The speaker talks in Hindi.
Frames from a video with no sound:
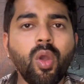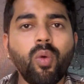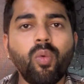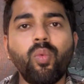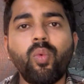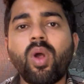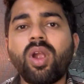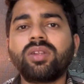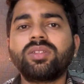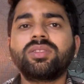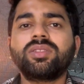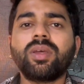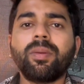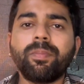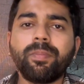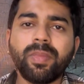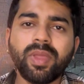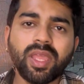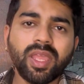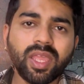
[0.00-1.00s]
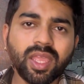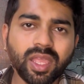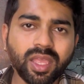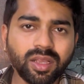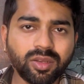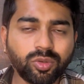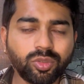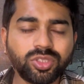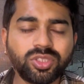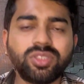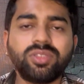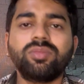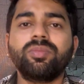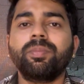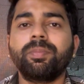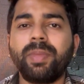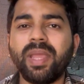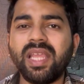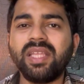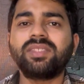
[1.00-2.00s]
व्हाट्सअप में कुछ
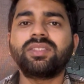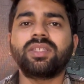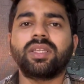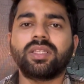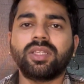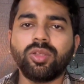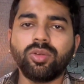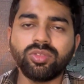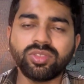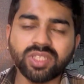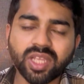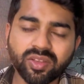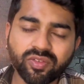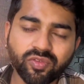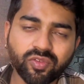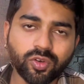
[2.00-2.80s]
भेज सकते हो चाहे वो